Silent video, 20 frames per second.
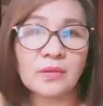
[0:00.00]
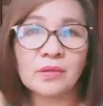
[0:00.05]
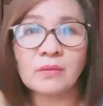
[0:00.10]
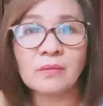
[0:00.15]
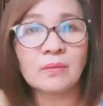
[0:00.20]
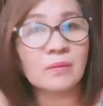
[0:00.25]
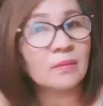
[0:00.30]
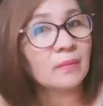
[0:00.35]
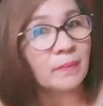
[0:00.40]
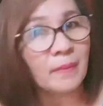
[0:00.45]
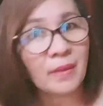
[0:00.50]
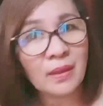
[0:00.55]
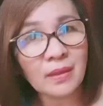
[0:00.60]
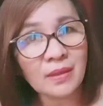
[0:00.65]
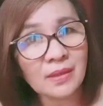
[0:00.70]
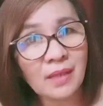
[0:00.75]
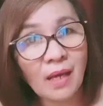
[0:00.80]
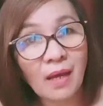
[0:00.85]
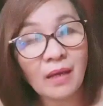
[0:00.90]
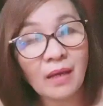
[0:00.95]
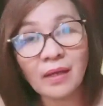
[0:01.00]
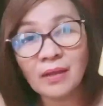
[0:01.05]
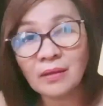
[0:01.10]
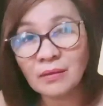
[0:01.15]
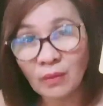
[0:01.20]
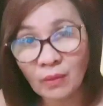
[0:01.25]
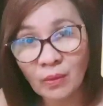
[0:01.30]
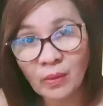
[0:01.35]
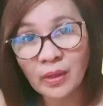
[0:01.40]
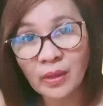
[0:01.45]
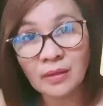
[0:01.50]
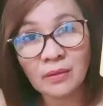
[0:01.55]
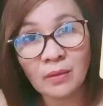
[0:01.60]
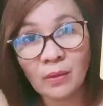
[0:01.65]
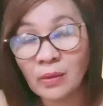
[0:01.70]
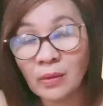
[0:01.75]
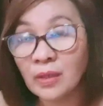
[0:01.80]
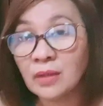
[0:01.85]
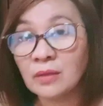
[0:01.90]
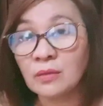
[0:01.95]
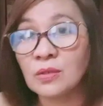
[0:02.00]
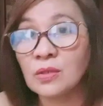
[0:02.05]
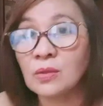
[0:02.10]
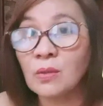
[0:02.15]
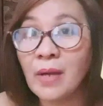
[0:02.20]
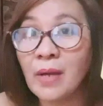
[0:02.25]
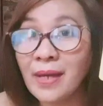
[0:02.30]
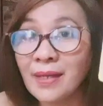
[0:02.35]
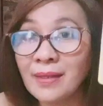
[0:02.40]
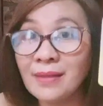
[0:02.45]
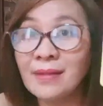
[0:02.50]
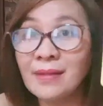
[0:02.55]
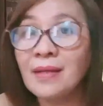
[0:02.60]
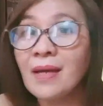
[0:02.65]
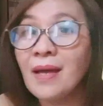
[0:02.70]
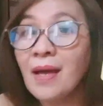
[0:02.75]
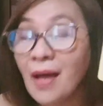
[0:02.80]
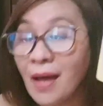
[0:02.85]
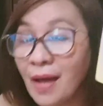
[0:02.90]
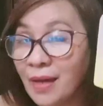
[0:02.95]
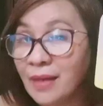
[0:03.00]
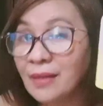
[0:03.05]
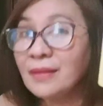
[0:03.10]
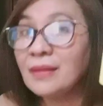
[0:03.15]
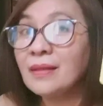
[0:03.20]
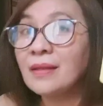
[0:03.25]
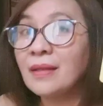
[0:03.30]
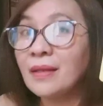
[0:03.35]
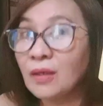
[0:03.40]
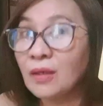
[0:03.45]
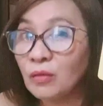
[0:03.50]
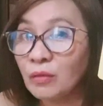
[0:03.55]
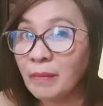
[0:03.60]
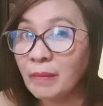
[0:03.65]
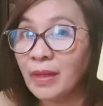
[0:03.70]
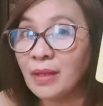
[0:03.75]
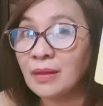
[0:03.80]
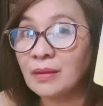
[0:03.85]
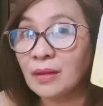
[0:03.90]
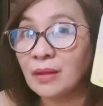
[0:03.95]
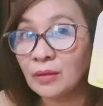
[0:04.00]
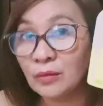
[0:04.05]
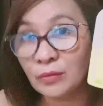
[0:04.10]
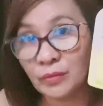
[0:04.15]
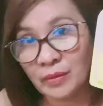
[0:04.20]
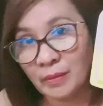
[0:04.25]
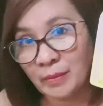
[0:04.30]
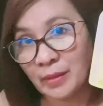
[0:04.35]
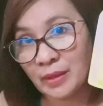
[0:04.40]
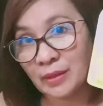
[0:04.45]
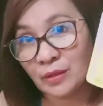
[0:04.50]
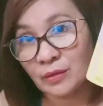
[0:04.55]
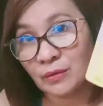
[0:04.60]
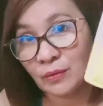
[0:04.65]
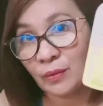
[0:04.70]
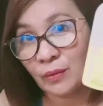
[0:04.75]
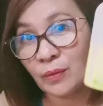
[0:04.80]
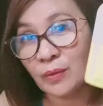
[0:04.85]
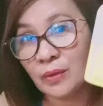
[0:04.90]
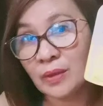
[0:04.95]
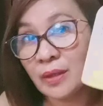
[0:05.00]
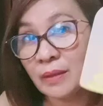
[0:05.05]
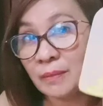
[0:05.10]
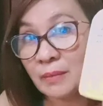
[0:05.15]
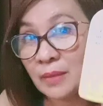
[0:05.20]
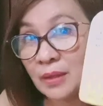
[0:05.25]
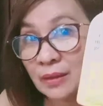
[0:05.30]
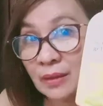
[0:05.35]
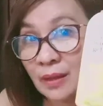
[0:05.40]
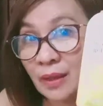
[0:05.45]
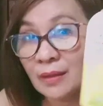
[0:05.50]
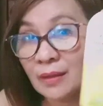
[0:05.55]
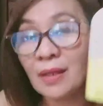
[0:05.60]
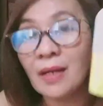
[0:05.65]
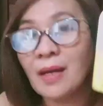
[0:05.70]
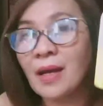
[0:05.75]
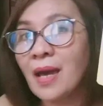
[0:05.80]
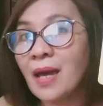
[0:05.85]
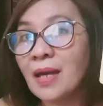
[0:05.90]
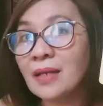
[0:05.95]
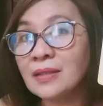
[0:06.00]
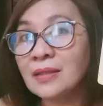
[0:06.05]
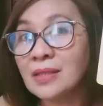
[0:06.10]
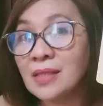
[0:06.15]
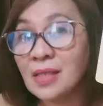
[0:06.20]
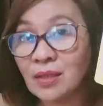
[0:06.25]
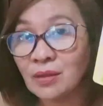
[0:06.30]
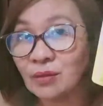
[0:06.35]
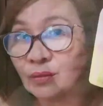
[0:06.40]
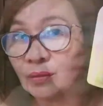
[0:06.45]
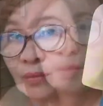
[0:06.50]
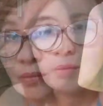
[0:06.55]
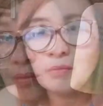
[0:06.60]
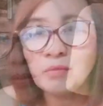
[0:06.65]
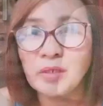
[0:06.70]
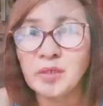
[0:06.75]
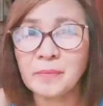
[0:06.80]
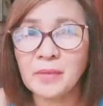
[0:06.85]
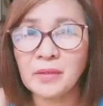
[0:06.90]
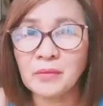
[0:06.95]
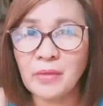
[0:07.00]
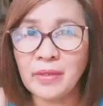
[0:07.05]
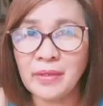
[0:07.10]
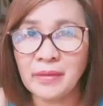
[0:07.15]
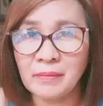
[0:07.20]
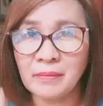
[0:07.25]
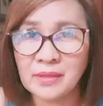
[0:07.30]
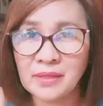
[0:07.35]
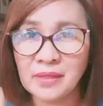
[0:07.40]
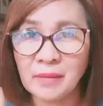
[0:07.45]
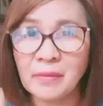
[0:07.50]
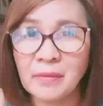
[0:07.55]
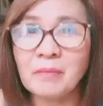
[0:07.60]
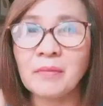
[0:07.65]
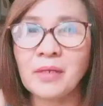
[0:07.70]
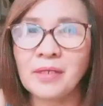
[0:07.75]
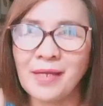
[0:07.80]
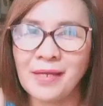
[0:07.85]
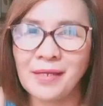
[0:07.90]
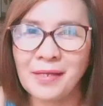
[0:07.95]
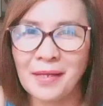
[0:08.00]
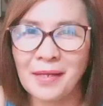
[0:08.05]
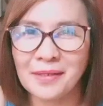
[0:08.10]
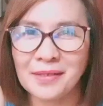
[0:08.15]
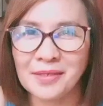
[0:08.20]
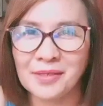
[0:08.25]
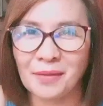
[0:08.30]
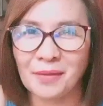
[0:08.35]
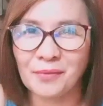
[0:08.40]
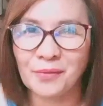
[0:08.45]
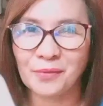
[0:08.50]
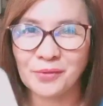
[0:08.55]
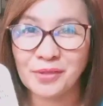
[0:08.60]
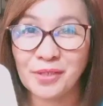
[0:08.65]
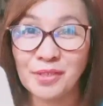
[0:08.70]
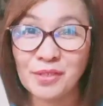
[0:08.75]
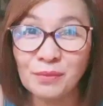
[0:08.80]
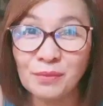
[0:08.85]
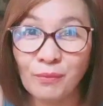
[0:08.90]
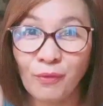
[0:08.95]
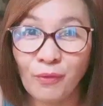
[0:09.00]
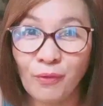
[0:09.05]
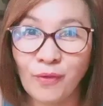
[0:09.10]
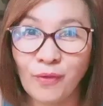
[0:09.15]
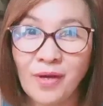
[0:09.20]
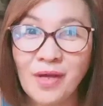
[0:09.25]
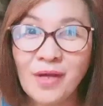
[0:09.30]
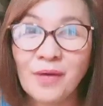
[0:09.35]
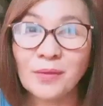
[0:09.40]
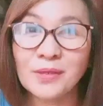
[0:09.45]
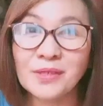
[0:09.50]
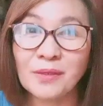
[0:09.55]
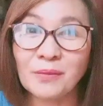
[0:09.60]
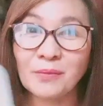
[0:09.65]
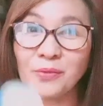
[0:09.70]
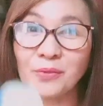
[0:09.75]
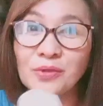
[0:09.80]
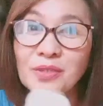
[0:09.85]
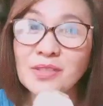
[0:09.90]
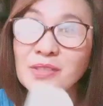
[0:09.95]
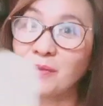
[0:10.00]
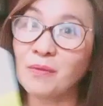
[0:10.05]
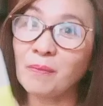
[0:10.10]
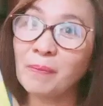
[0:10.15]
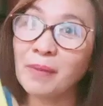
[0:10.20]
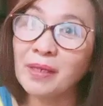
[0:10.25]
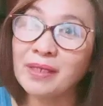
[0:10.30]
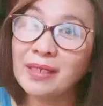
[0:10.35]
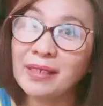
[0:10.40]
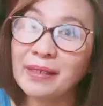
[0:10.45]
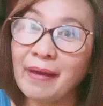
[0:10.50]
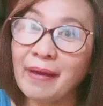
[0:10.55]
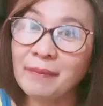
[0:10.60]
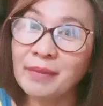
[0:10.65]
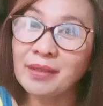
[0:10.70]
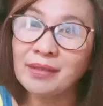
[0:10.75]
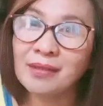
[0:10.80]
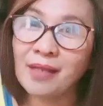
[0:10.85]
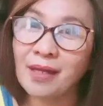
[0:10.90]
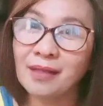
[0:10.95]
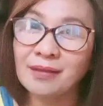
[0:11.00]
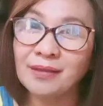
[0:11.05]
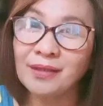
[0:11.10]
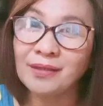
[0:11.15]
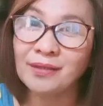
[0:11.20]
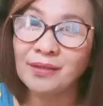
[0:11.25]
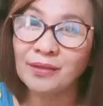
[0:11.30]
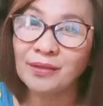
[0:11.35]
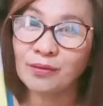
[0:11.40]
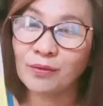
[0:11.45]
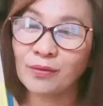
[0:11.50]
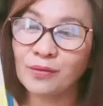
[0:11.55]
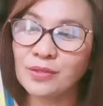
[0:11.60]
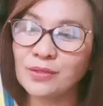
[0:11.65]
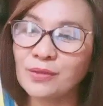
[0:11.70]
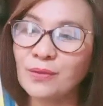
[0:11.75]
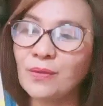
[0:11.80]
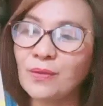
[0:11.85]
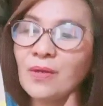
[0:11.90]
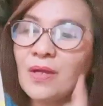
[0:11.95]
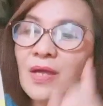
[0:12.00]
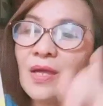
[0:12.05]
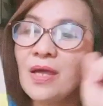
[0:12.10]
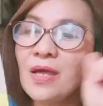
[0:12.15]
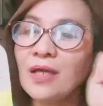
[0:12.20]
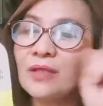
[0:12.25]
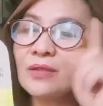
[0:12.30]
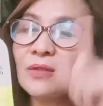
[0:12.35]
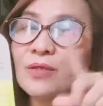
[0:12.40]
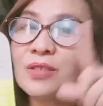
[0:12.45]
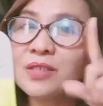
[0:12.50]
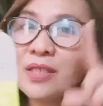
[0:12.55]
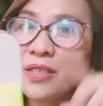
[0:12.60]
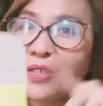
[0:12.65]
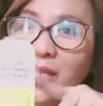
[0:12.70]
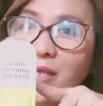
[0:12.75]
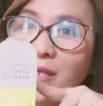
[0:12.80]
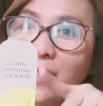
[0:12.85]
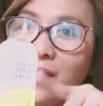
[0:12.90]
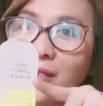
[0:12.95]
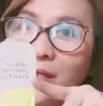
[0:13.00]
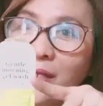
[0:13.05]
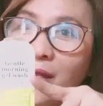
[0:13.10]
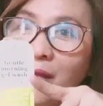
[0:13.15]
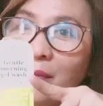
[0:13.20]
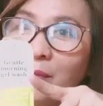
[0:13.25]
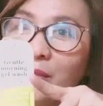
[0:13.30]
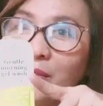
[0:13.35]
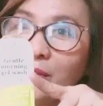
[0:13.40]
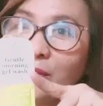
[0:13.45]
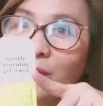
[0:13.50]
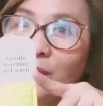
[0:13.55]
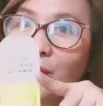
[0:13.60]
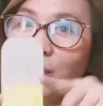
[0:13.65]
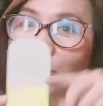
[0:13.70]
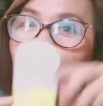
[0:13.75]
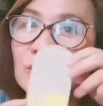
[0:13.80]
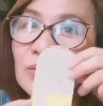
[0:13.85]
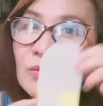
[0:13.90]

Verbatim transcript: So, para sa akin, okay na okay to. So, highly, highly recommended ko naman itong gamitin ng kahit sino. Feeling ko naman walang masamang mangyayari sa kutis mo o sa kutis ko pag ginamit natin ito. So, ito, sa Shea lang ginamit ko.